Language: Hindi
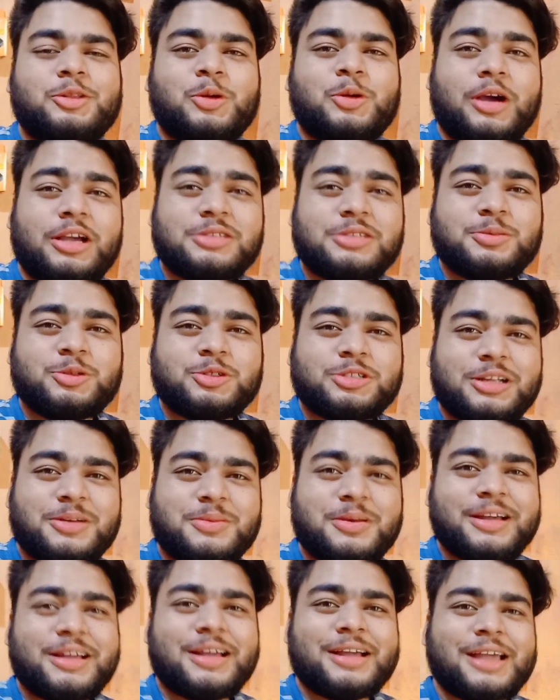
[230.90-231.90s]
भाई भूषण
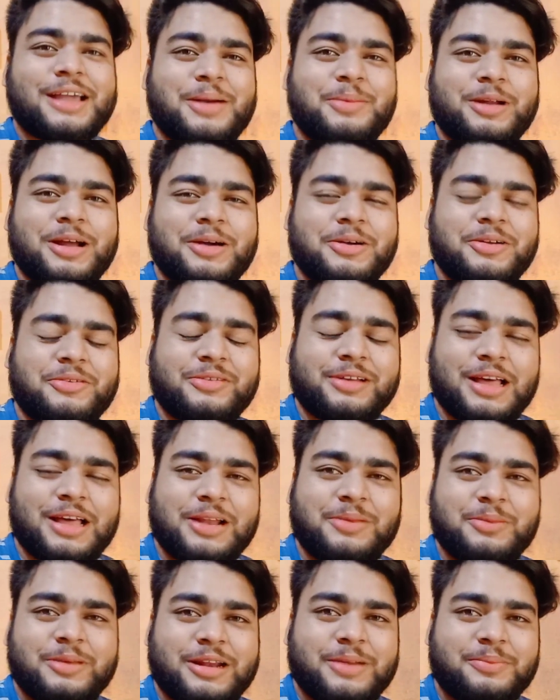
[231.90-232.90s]
भाई का कैमरा भी
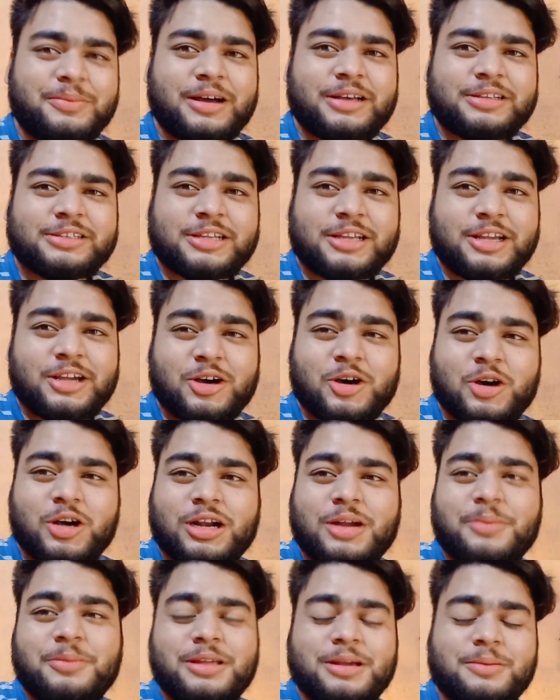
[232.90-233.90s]
फिलहाल मेरे पास है और
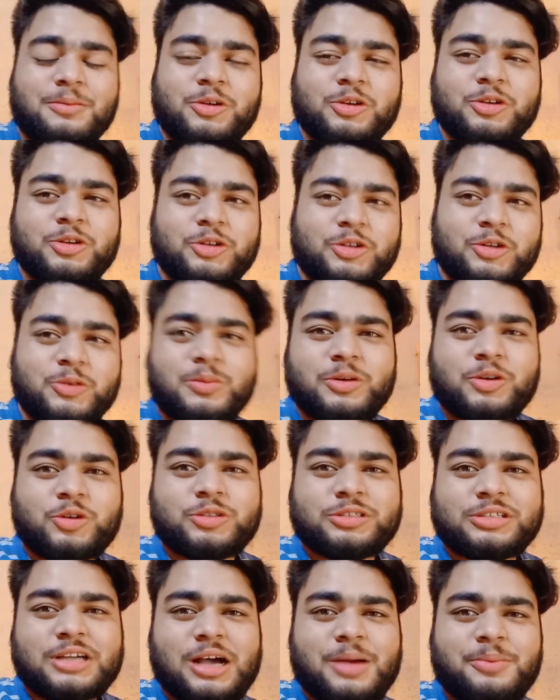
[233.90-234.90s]
अभी हम लोग यूट्यूब में
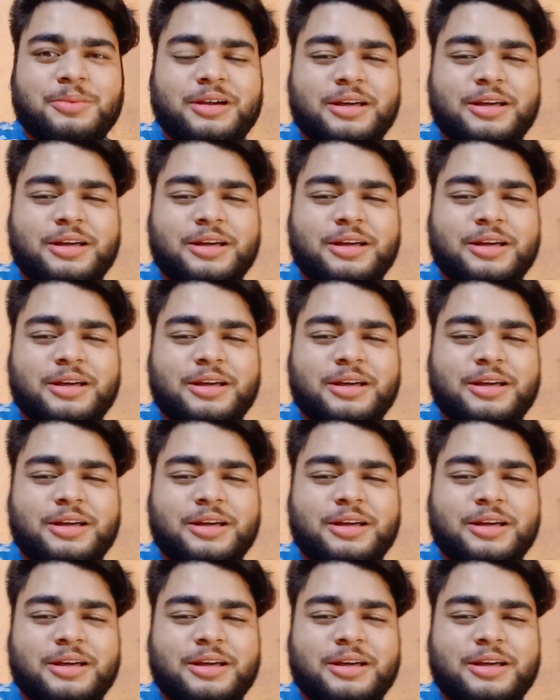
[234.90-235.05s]
कुछ काम कर